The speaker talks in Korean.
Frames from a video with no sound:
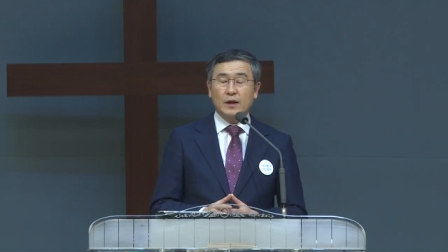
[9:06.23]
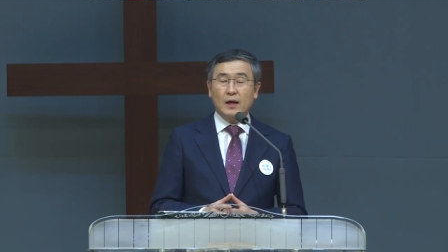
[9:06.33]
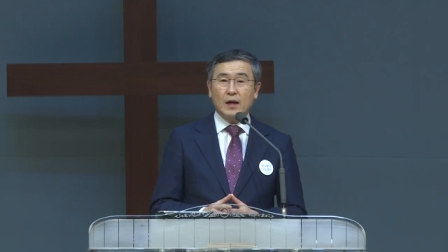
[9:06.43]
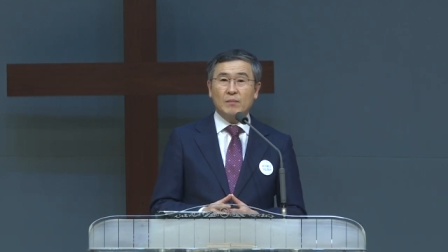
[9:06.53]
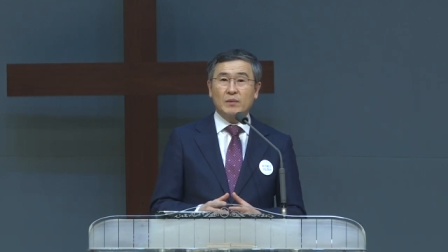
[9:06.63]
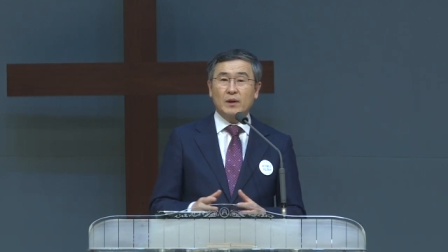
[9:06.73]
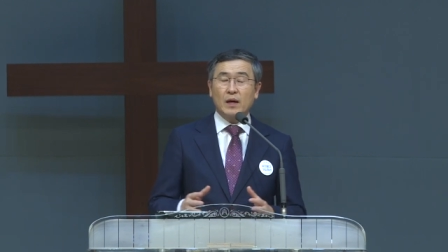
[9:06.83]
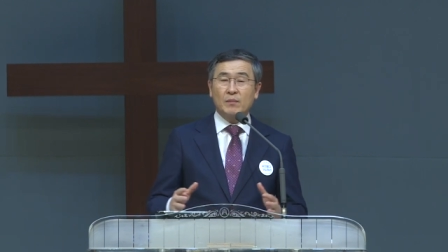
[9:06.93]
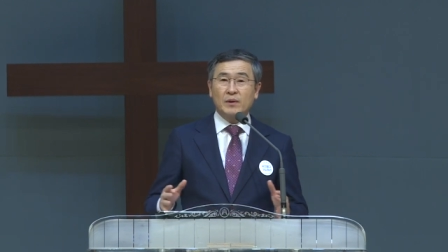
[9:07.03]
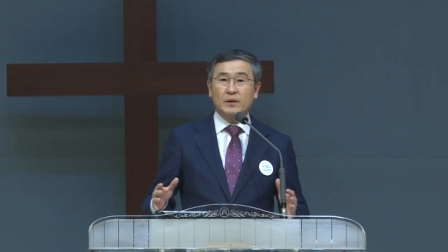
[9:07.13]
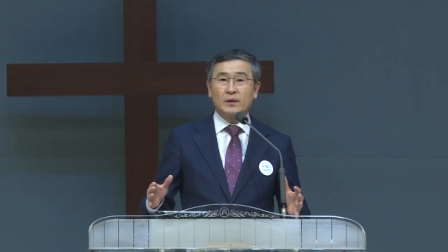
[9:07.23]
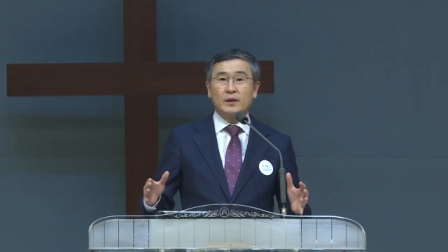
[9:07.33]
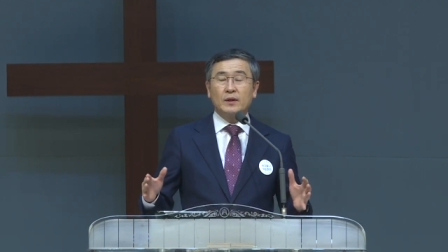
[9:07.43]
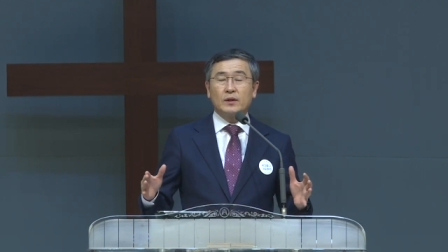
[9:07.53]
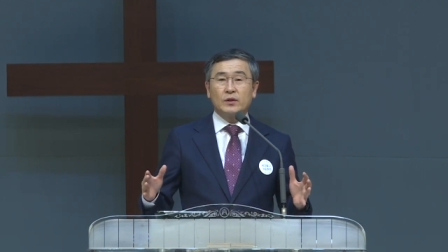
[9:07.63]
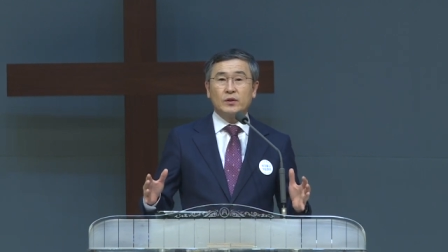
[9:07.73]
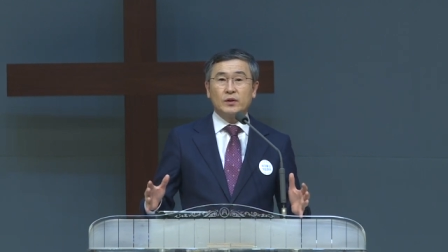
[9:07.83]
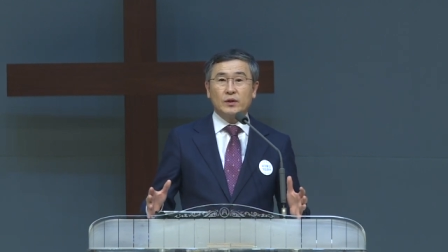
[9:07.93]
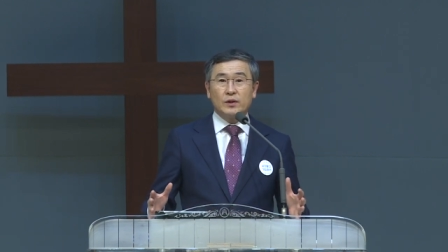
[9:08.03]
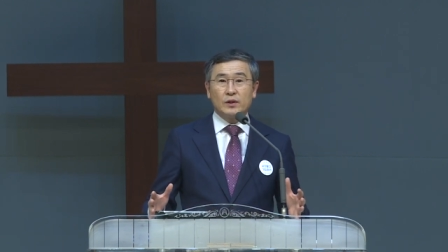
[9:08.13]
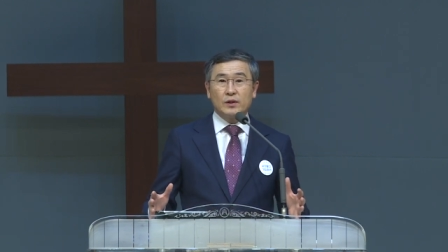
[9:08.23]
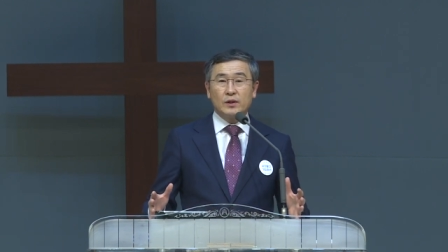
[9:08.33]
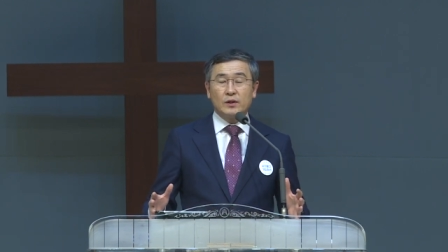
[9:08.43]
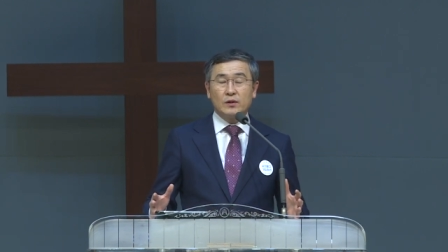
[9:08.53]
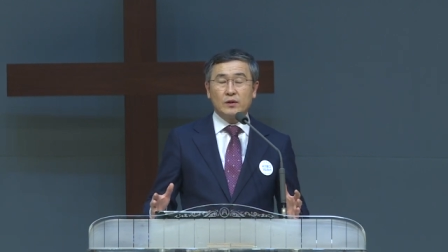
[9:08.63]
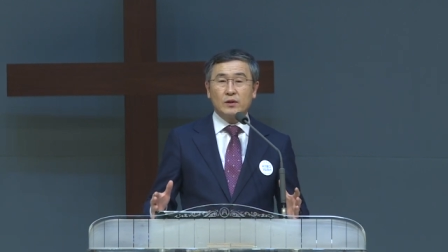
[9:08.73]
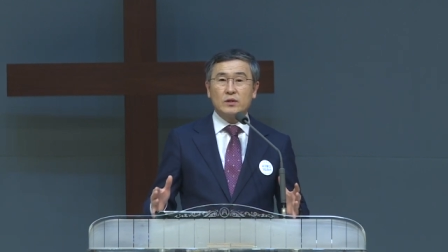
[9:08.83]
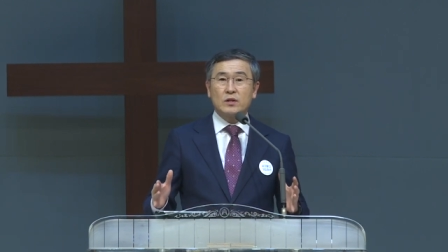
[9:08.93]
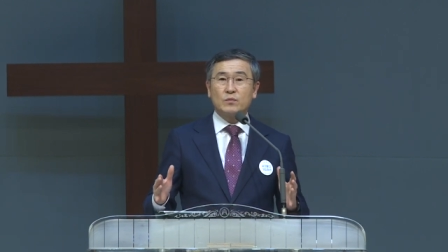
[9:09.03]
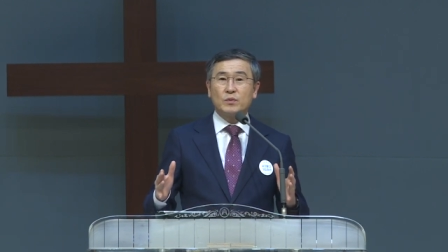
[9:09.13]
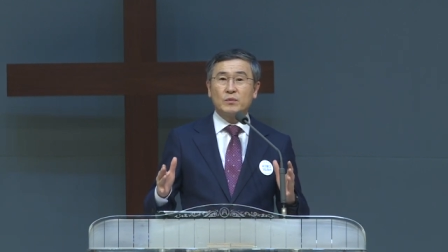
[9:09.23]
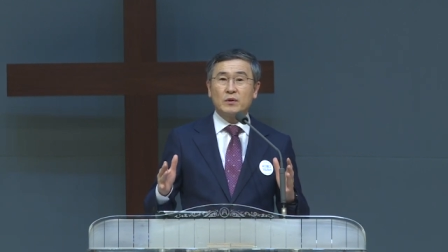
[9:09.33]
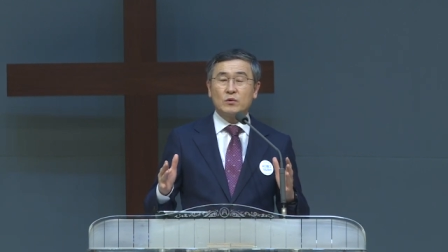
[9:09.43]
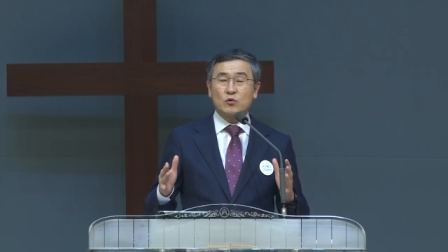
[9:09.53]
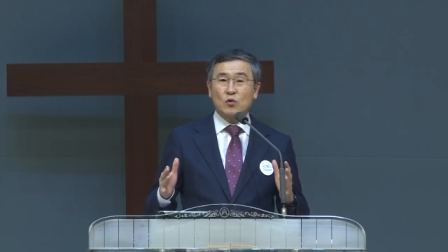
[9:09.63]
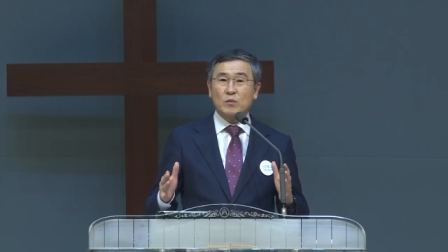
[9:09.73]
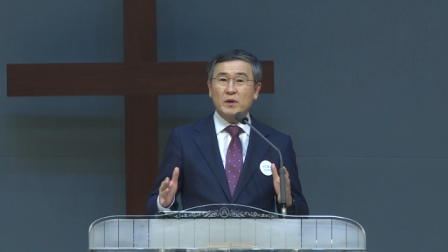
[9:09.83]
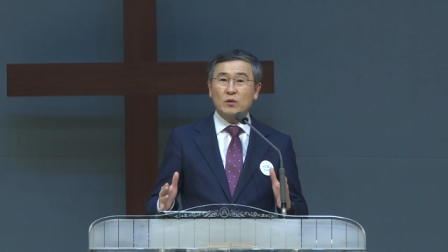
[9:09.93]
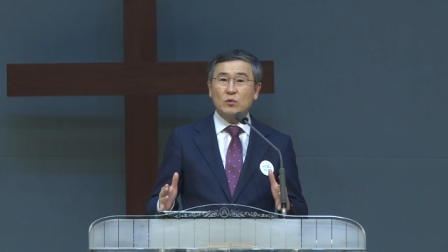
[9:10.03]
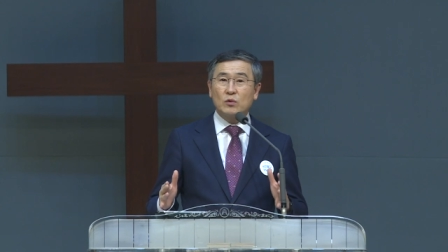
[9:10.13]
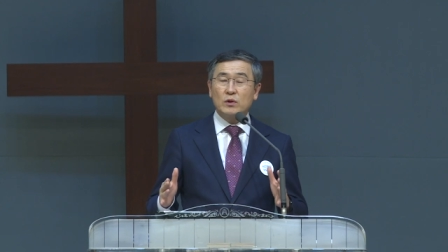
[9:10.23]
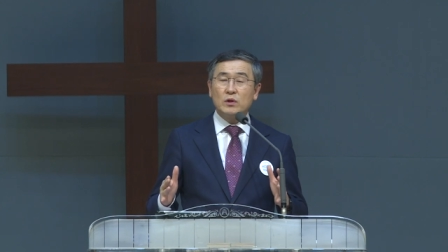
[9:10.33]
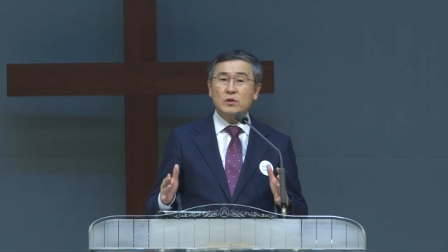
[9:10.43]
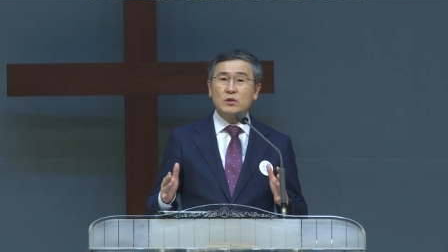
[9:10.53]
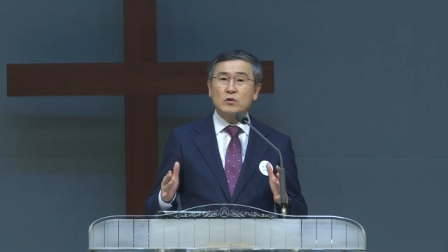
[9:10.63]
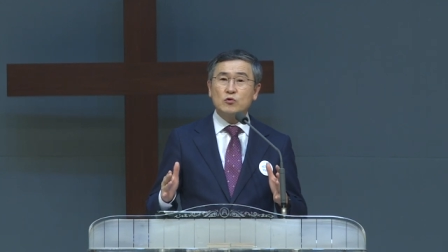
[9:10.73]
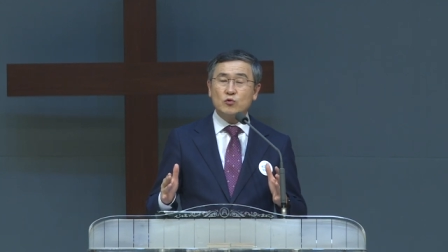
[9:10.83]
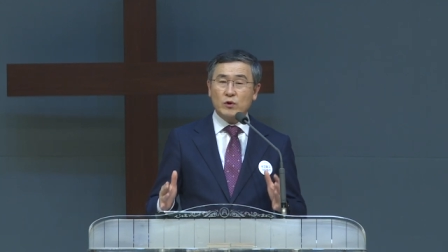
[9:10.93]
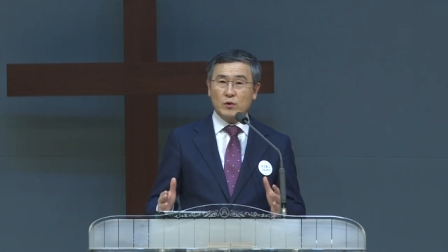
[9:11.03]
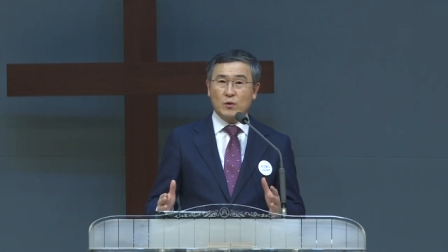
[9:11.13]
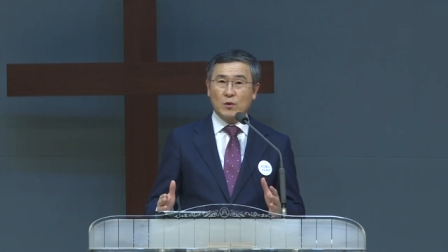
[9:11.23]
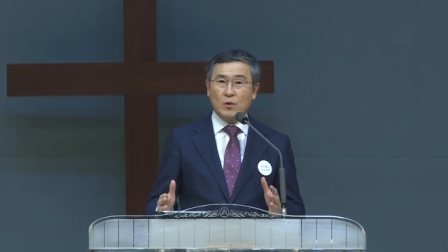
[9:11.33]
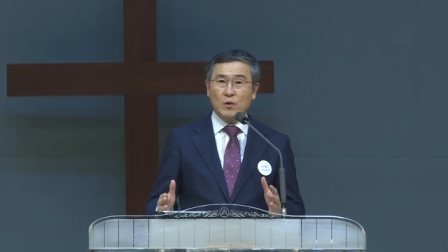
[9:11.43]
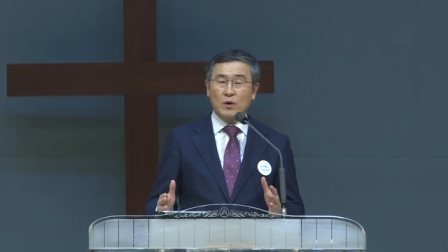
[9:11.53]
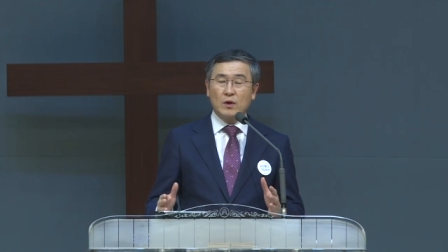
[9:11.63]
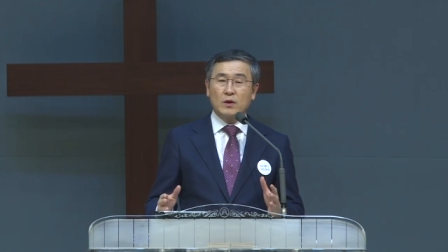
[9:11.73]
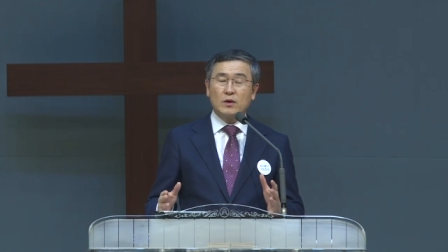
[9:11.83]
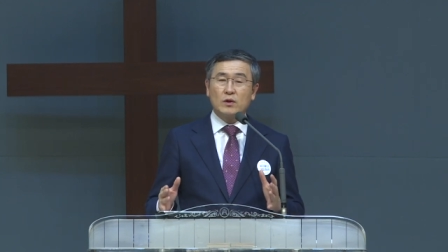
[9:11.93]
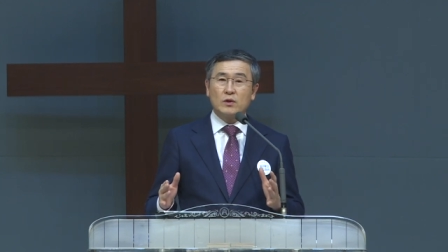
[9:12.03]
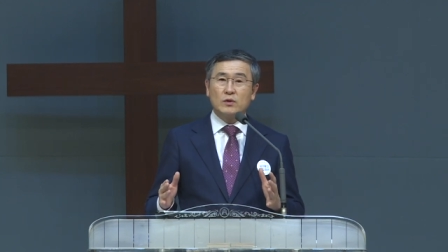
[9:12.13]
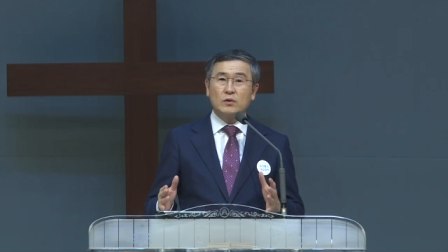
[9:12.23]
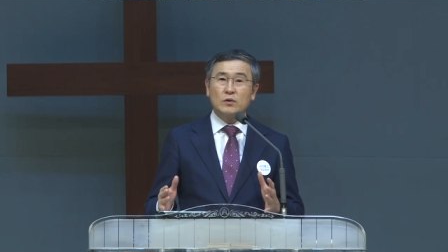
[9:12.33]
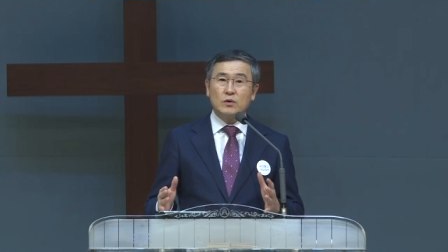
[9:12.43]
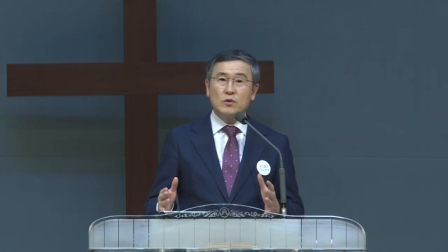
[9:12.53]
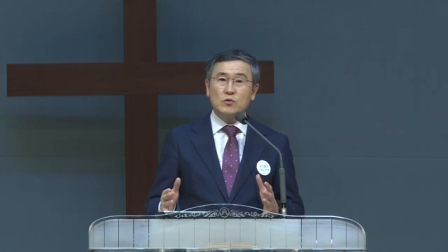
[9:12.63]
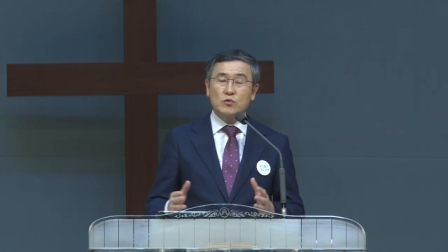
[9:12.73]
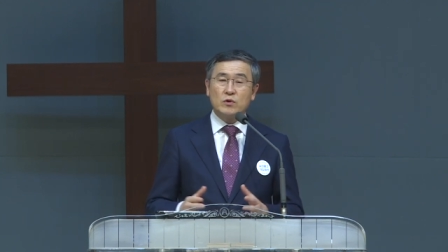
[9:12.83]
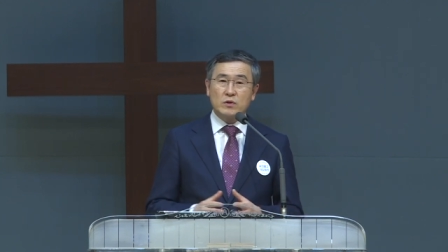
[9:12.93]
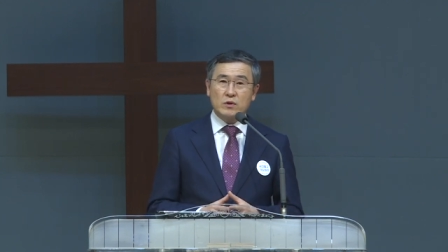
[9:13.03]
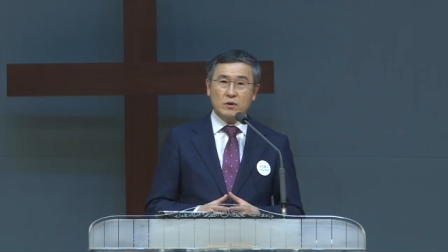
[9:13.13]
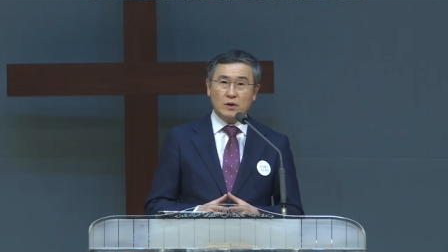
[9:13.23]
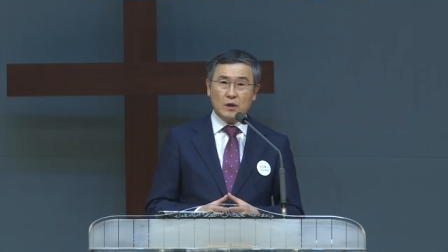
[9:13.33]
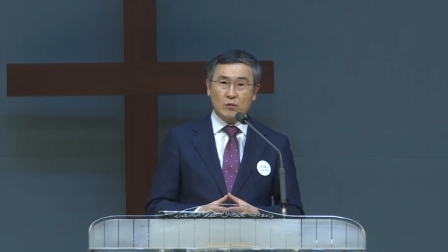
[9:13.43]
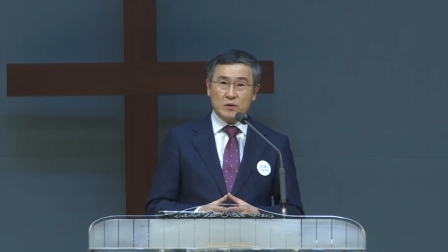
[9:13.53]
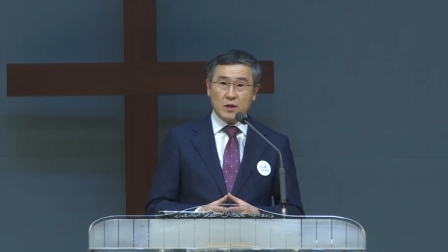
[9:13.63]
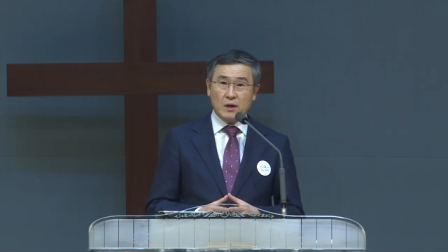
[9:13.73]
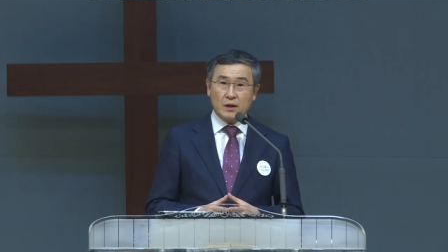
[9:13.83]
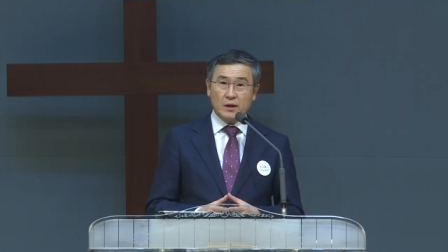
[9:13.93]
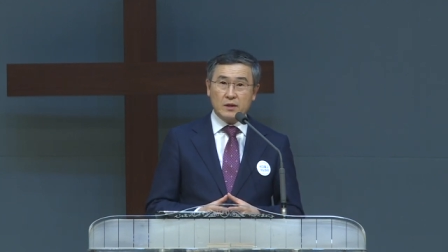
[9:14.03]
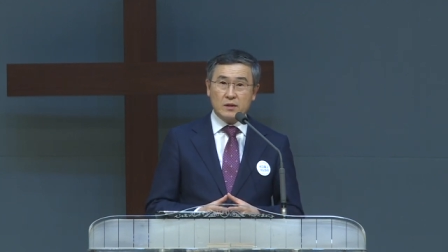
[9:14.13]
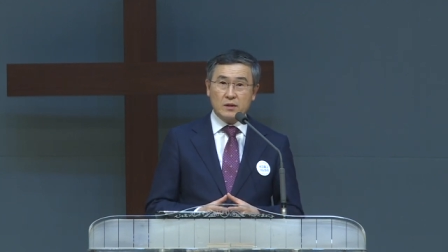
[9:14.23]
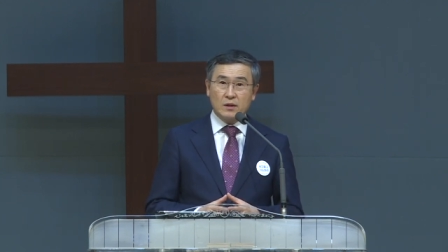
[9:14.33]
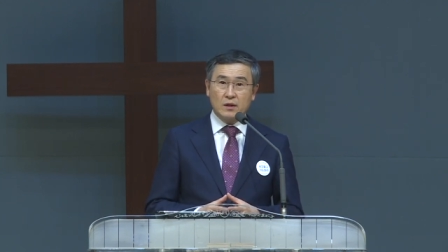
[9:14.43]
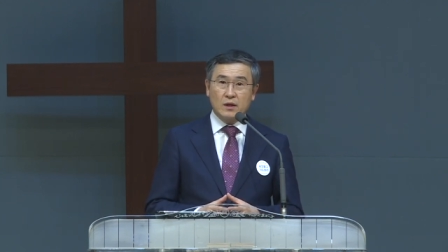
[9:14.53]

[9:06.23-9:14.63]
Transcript: 함께 하면 그 여인이 이 슬픔을 조금이라도 잊을 수 있고 견딜 수 있을 거라고 생각해서